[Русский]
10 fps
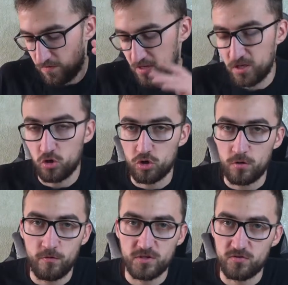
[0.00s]
В книге
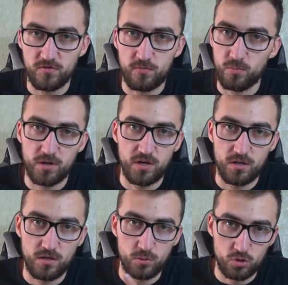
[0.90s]
руководств мы
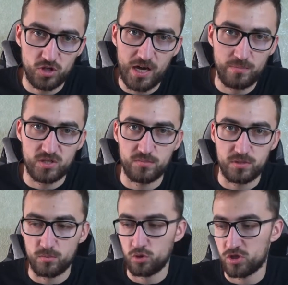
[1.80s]
не нуждаемся,
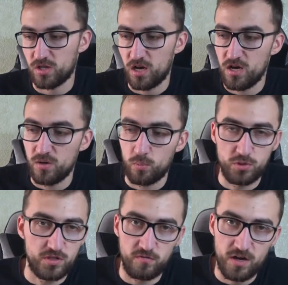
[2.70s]
потому что
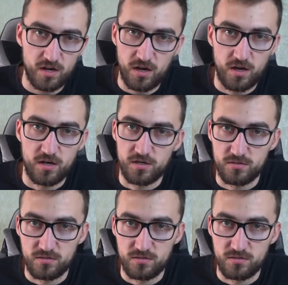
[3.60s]
мультиварка,